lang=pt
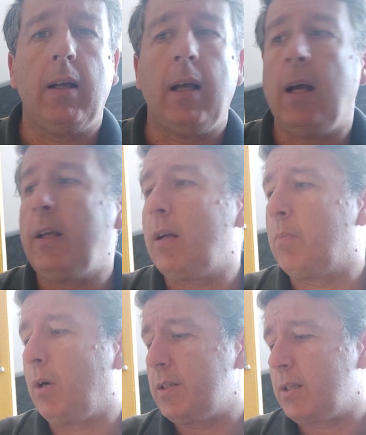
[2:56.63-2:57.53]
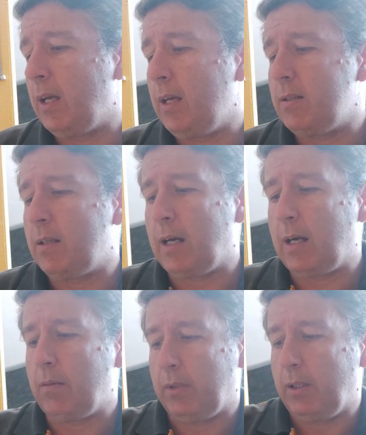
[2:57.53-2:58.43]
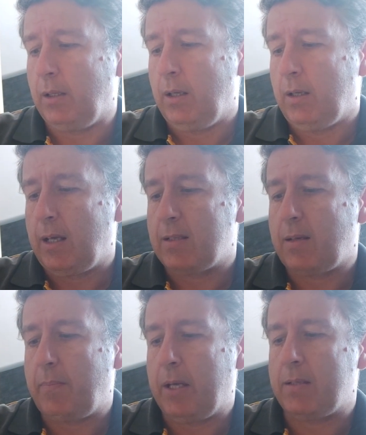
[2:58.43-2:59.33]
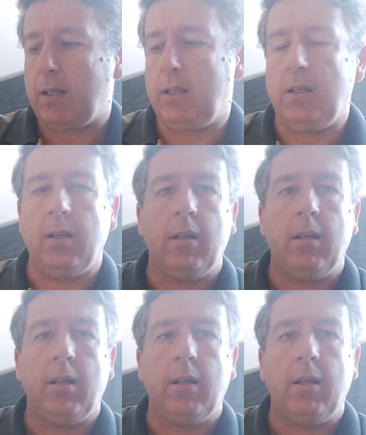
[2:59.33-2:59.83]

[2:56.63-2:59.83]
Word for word: a gearbox case da arma, que é essa peça aqui.